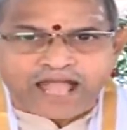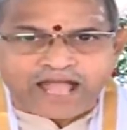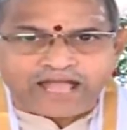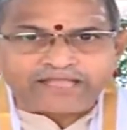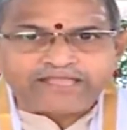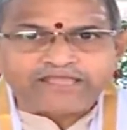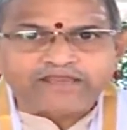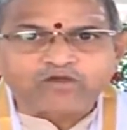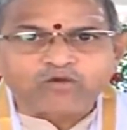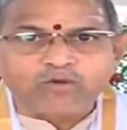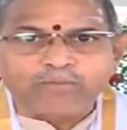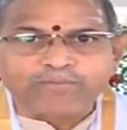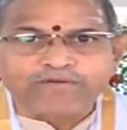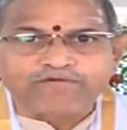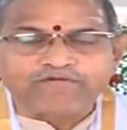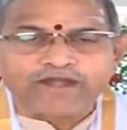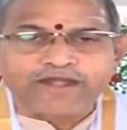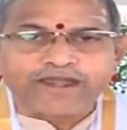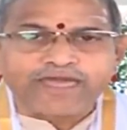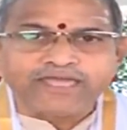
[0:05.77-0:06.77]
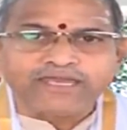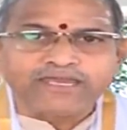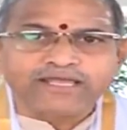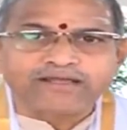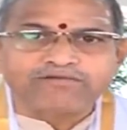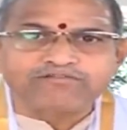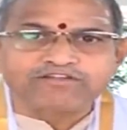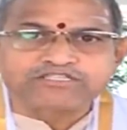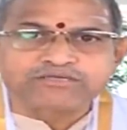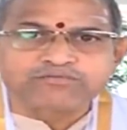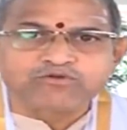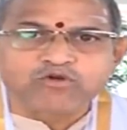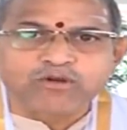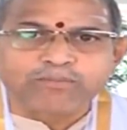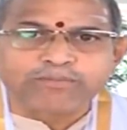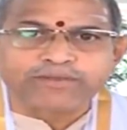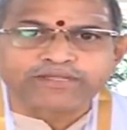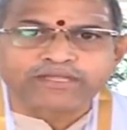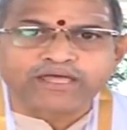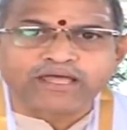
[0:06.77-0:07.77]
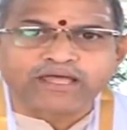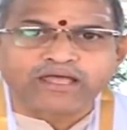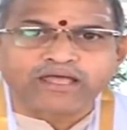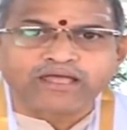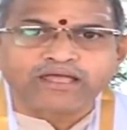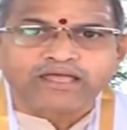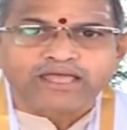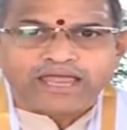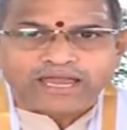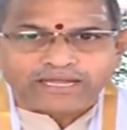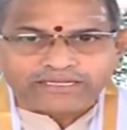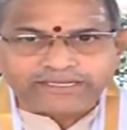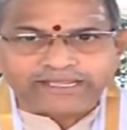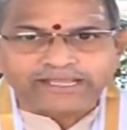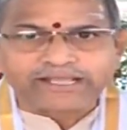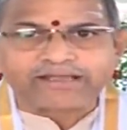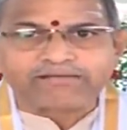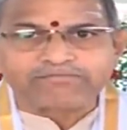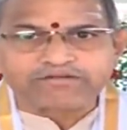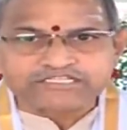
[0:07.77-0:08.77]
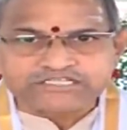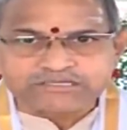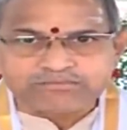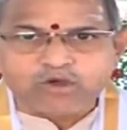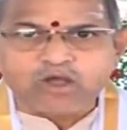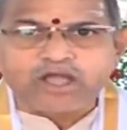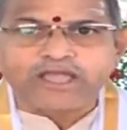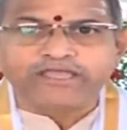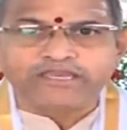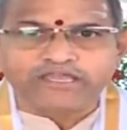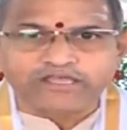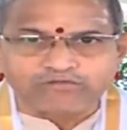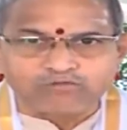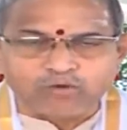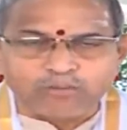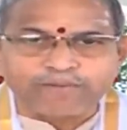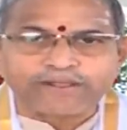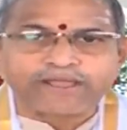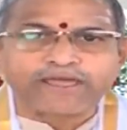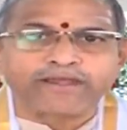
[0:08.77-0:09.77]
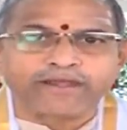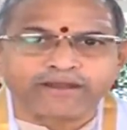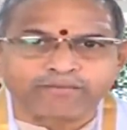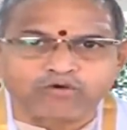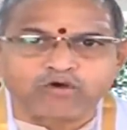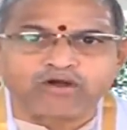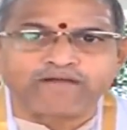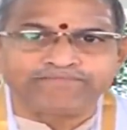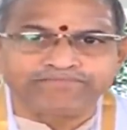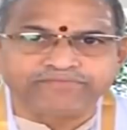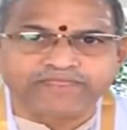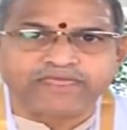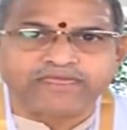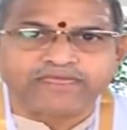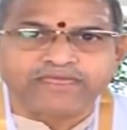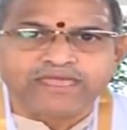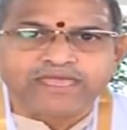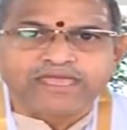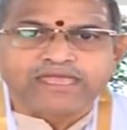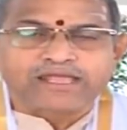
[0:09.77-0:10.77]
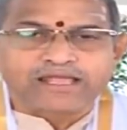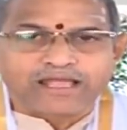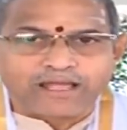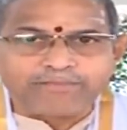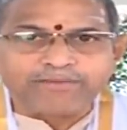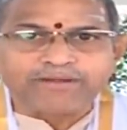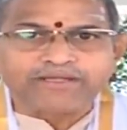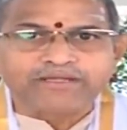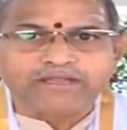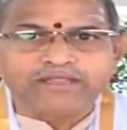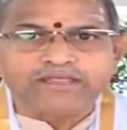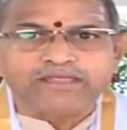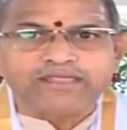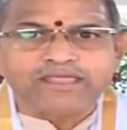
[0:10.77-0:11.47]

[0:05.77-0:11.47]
ఆయన గొప్పవాడా ఆయన కవచము గొప్పదా అంటే కవచము ఆయనకి ఉపకరణము అంతే కాబట్టి